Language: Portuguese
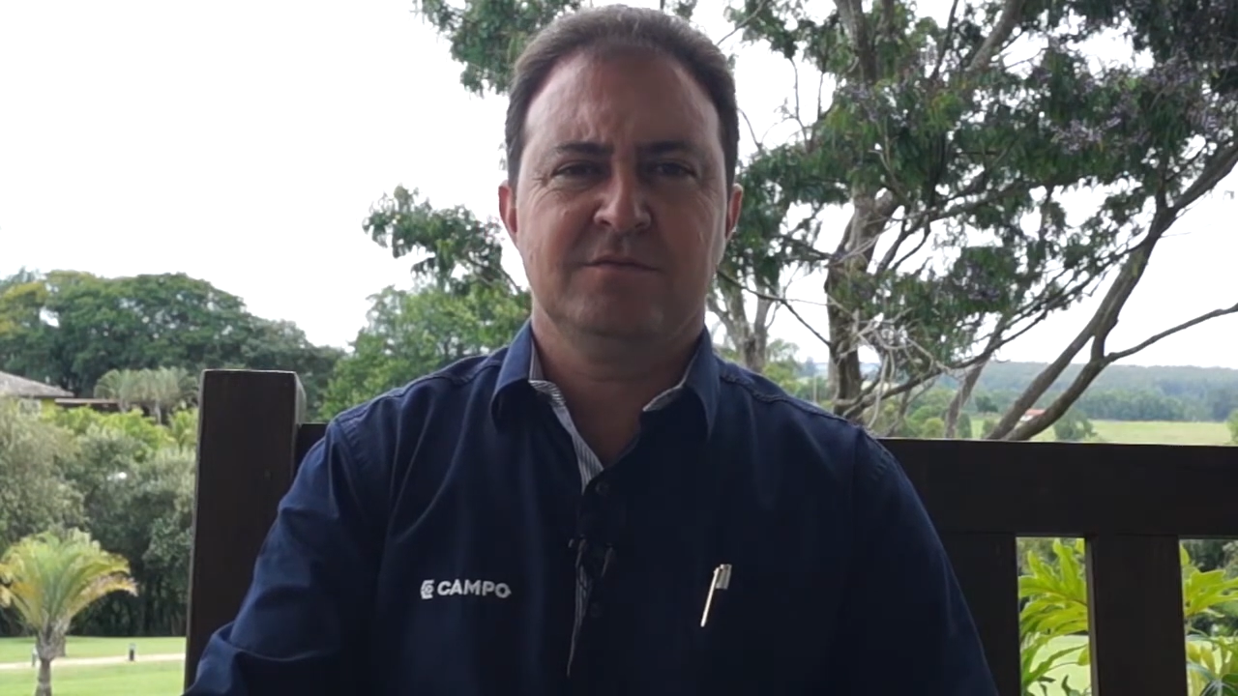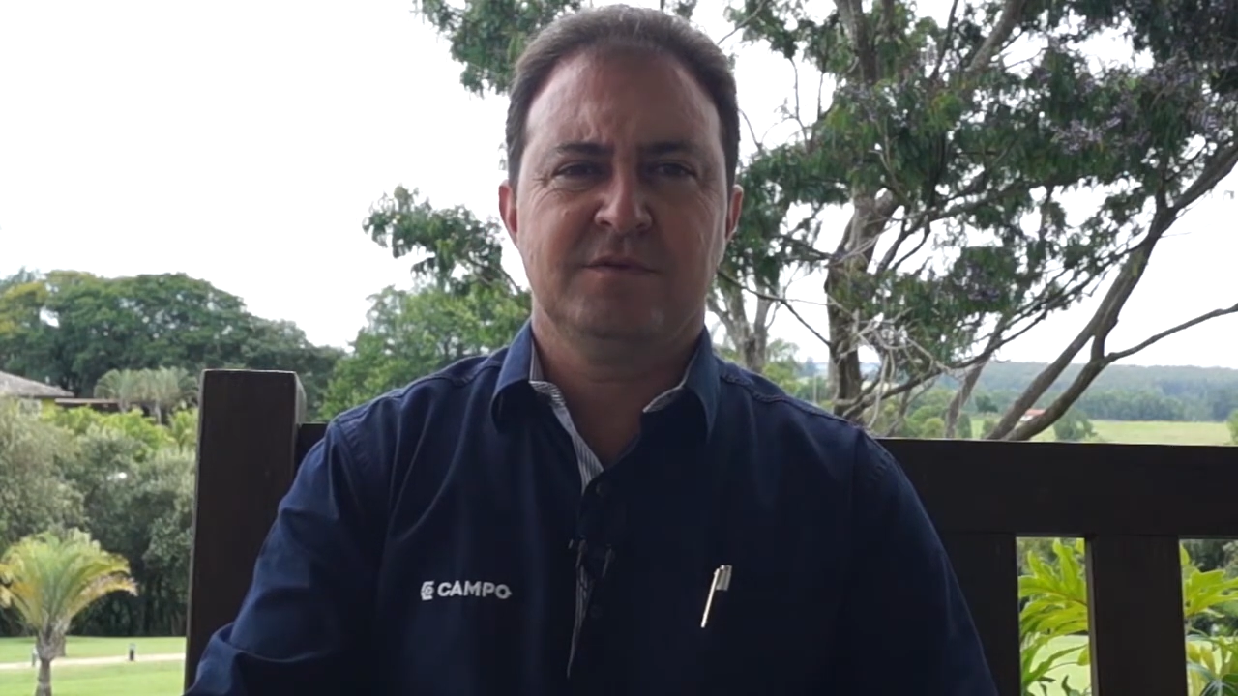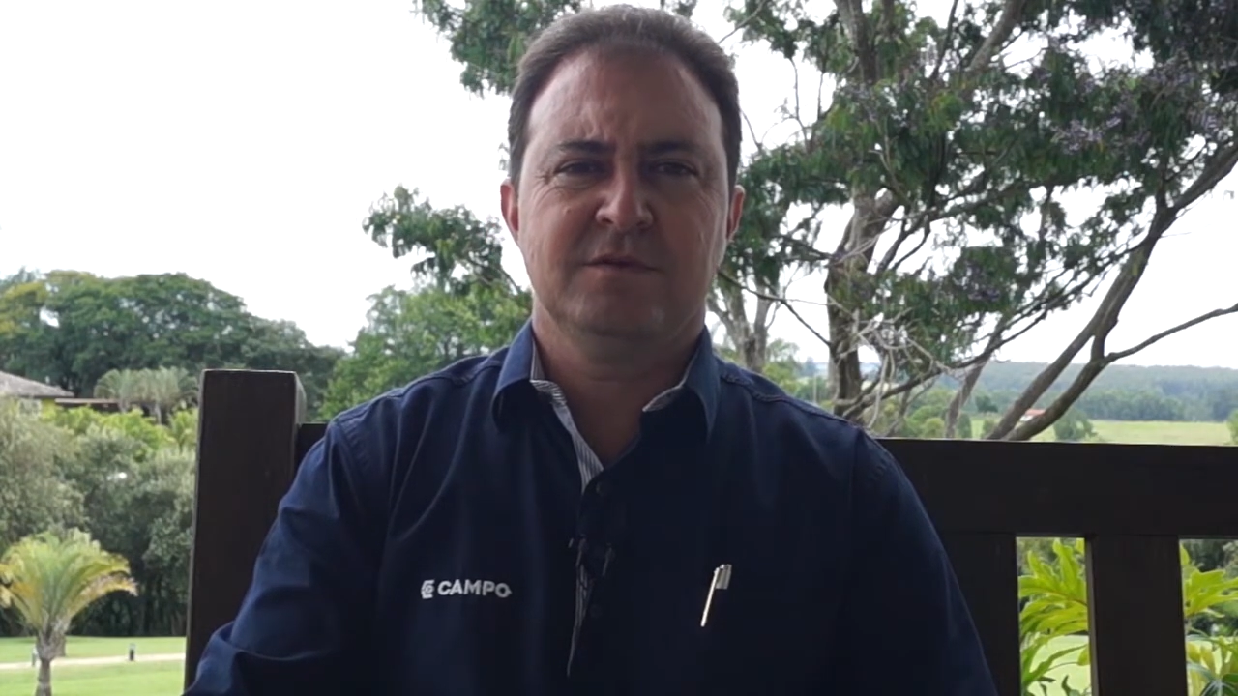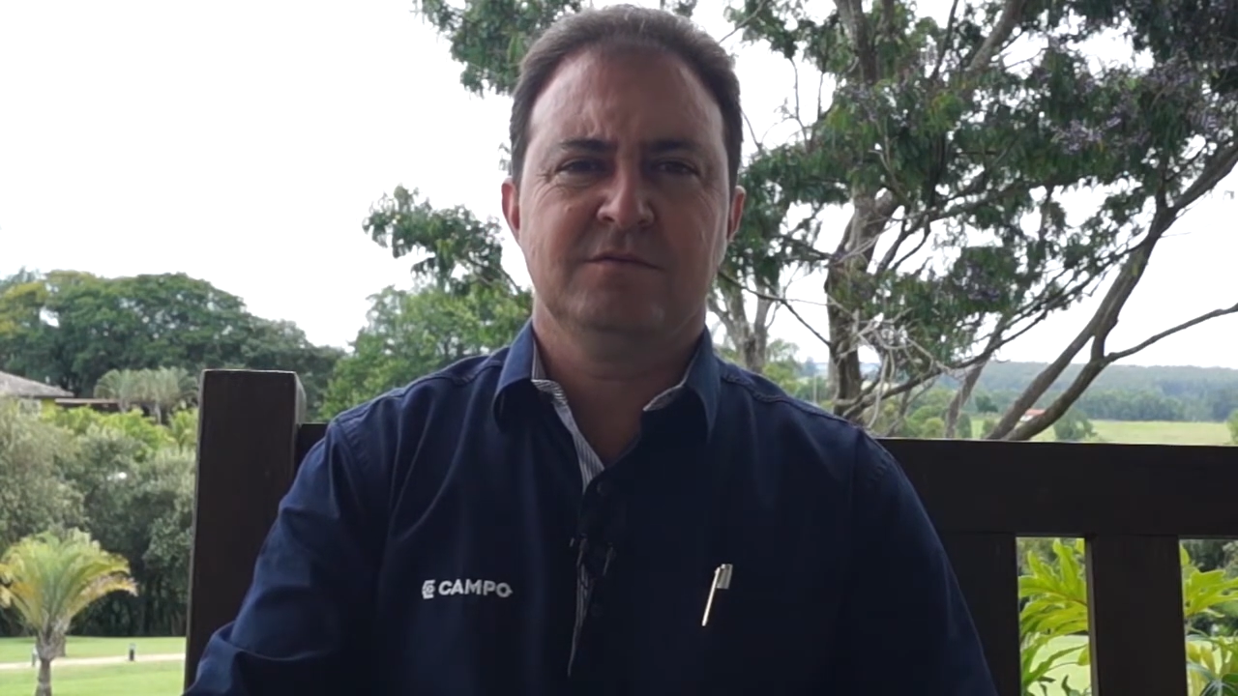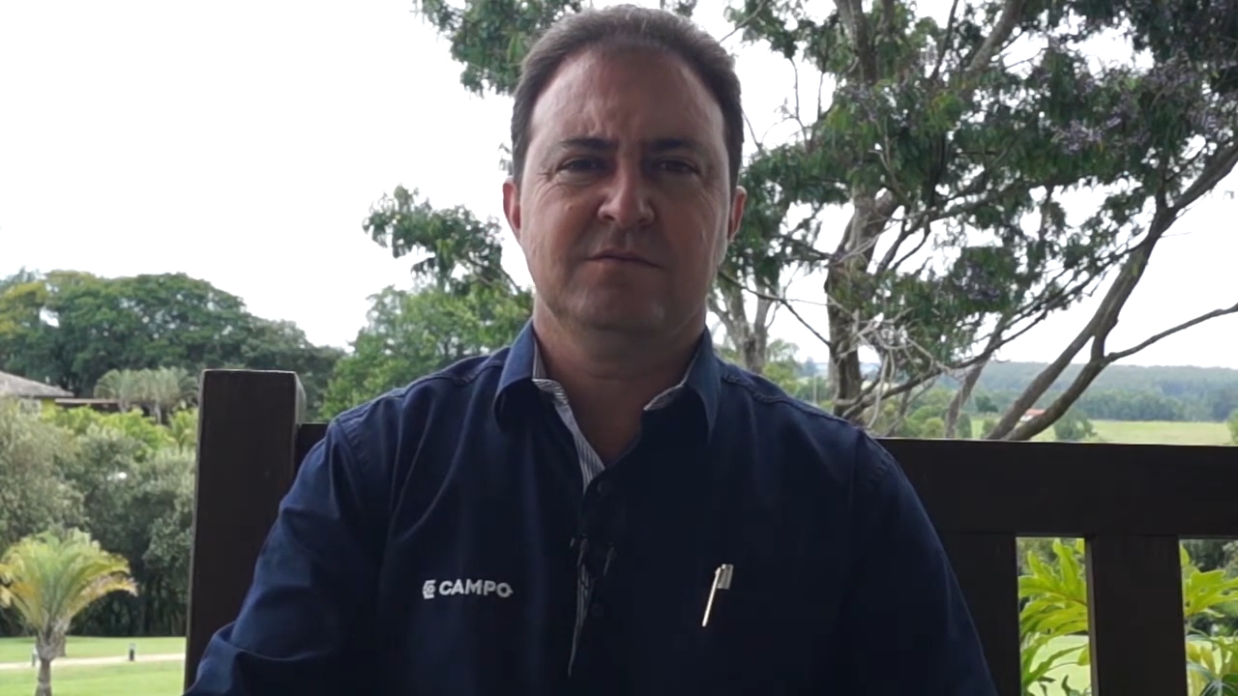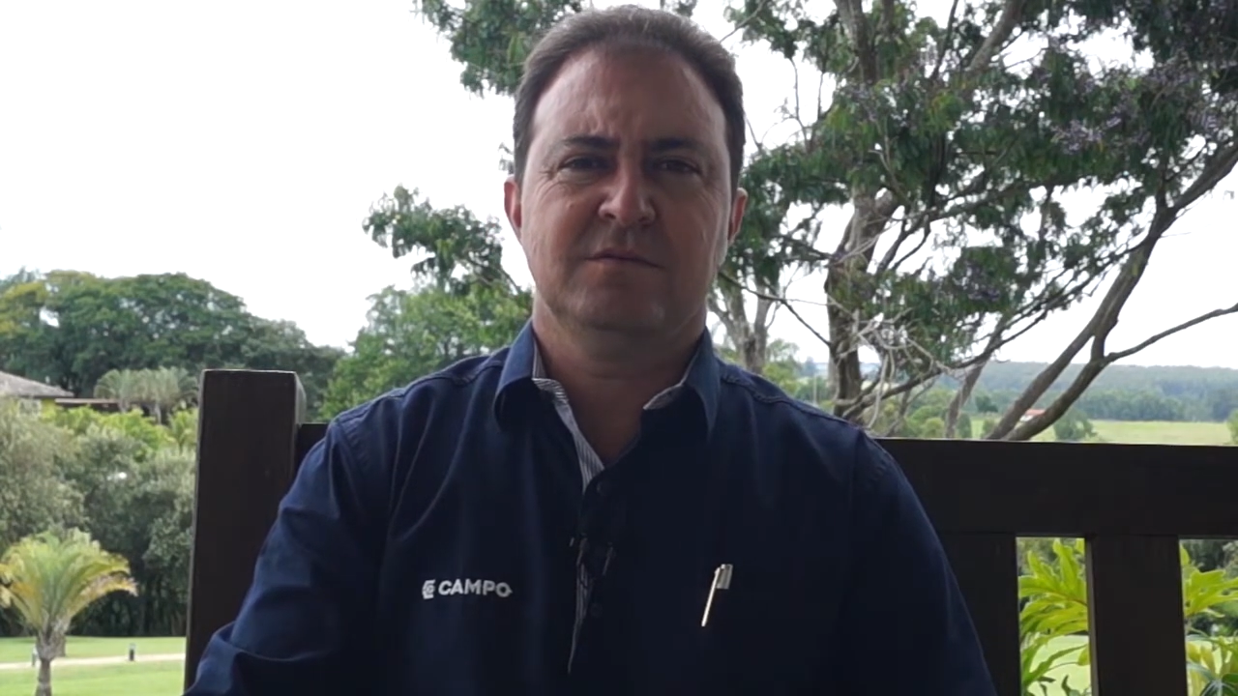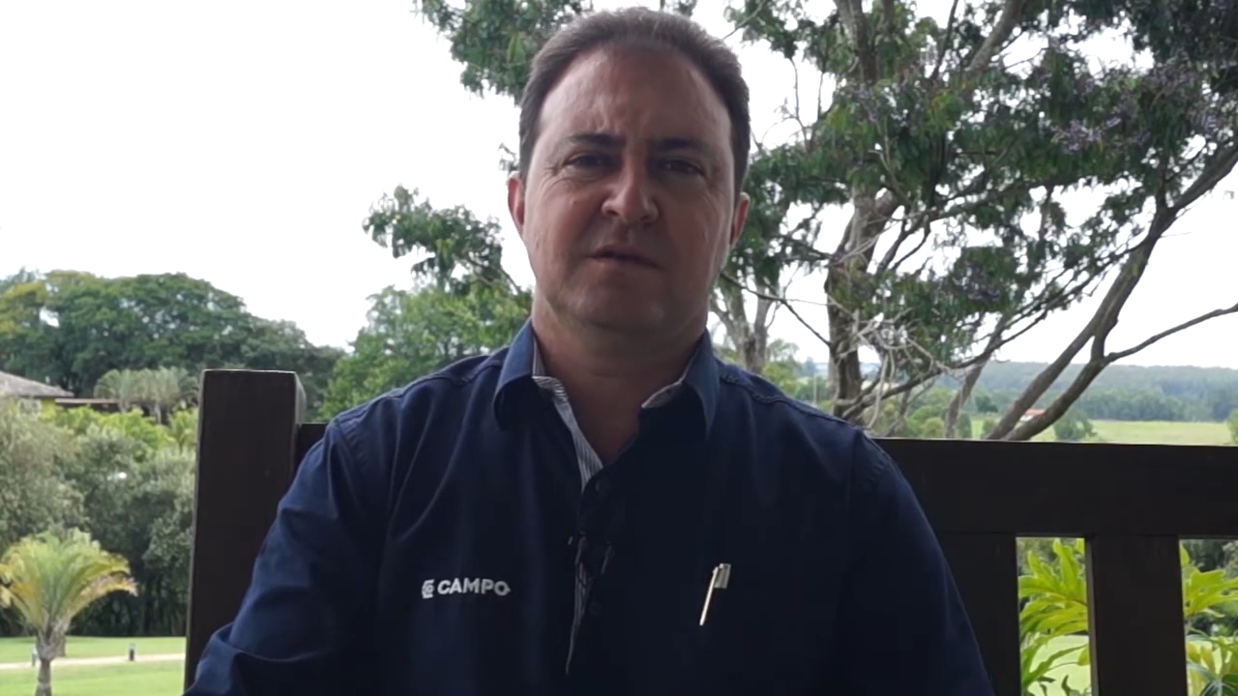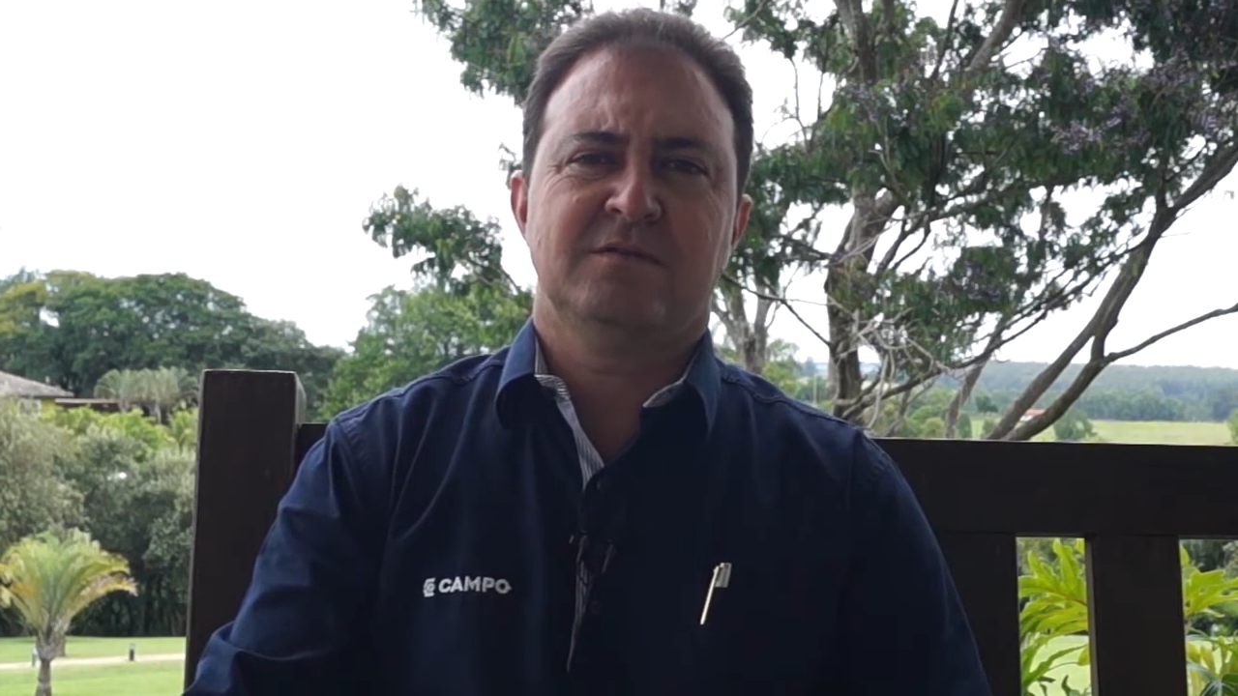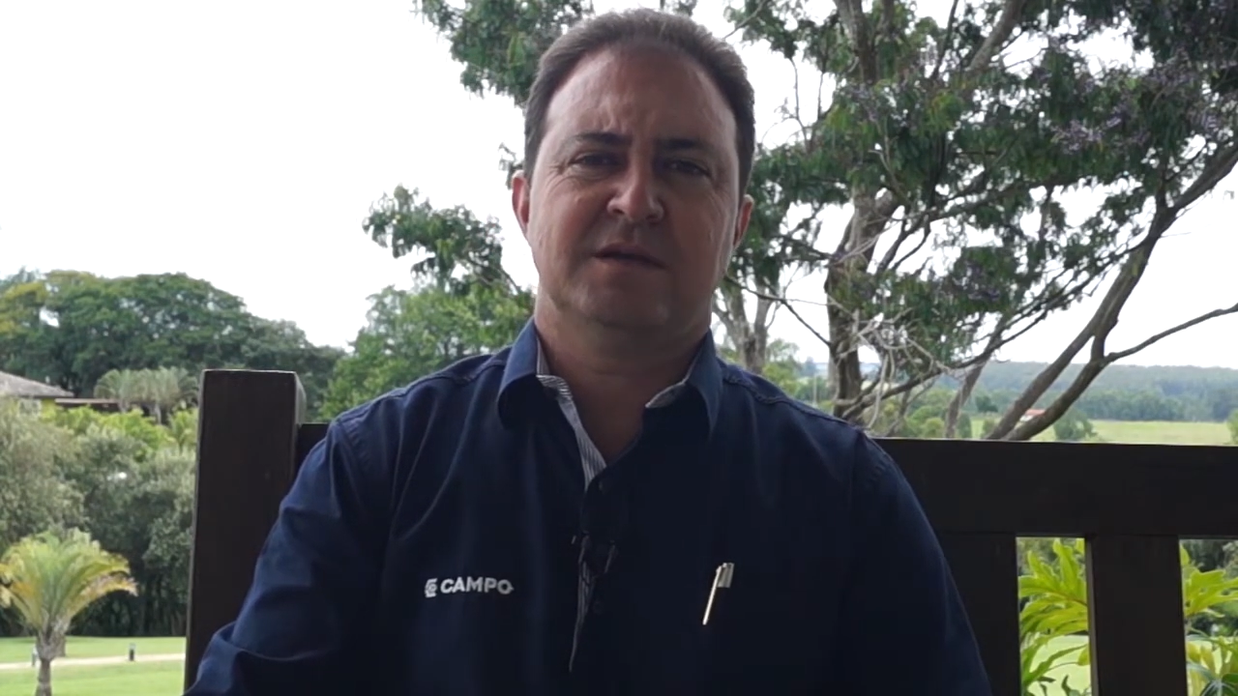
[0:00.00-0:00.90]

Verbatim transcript: visto nas